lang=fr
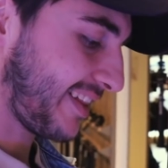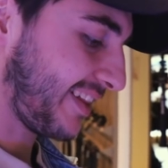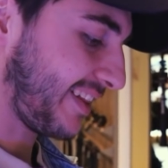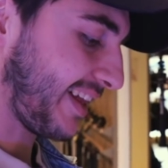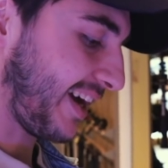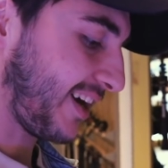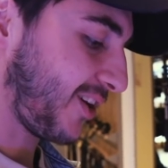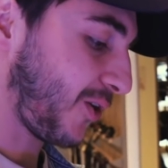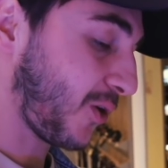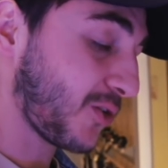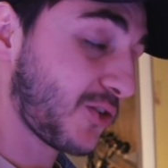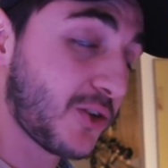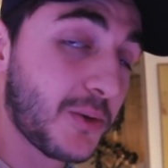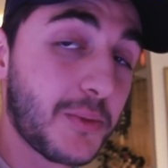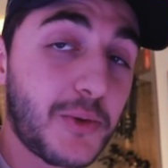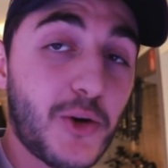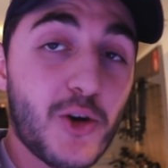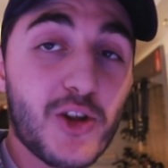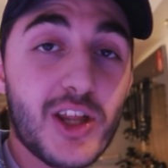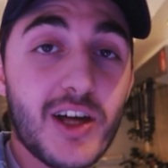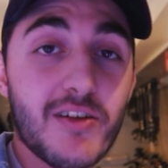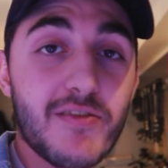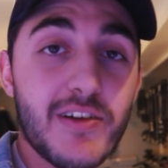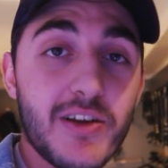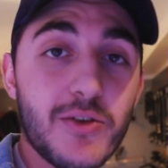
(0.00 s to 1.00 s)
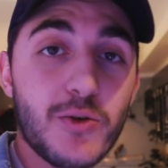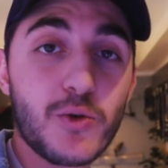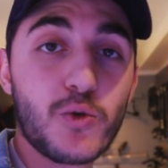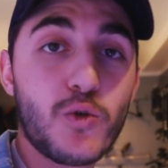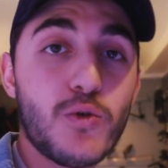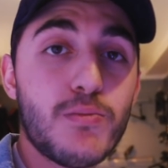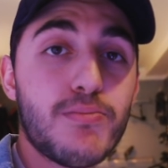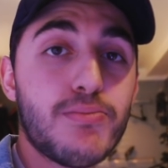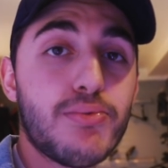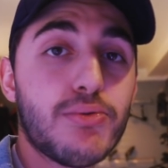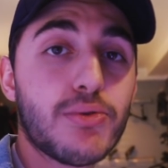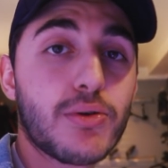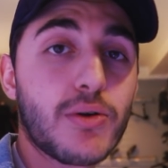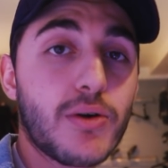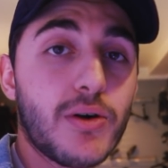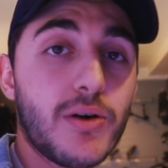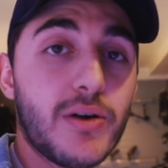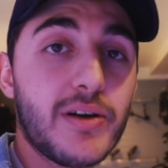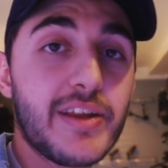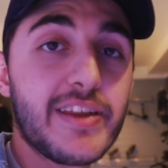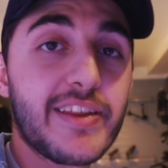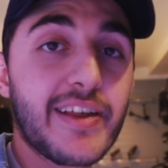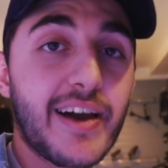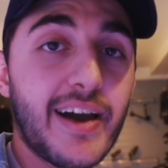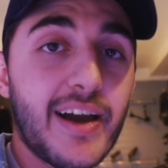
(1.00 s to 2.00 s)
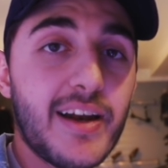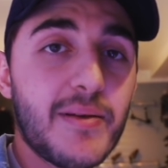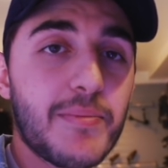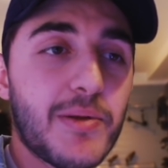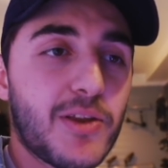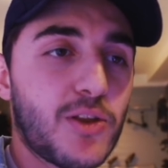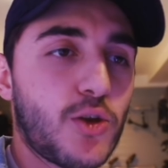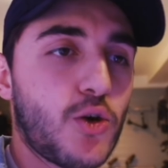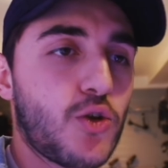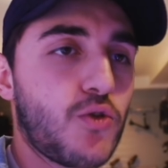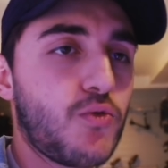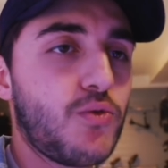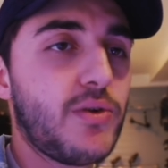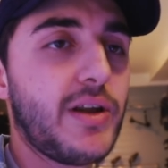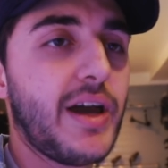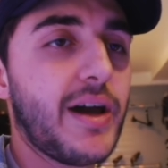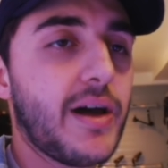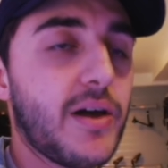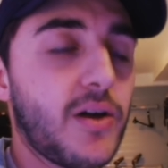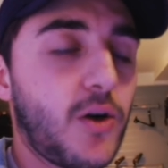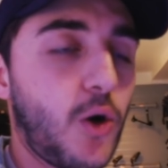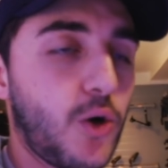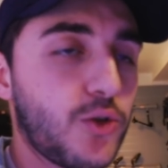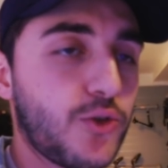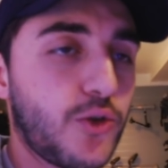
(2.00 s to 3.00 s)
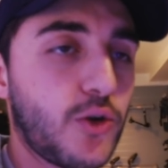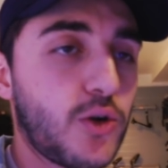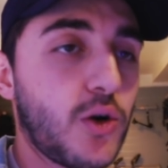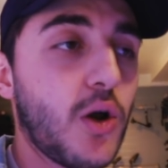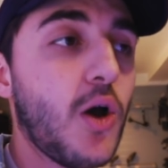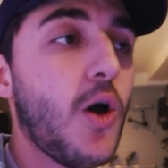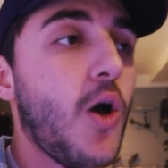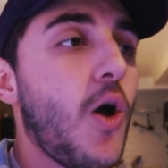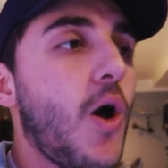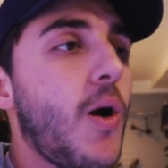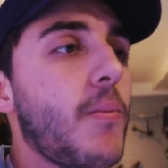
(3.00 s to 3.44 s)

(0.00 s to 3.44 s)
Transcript: C'est un grand angle que j'avais du coup pour euh, l'Israël, parce que je voulais un grand angle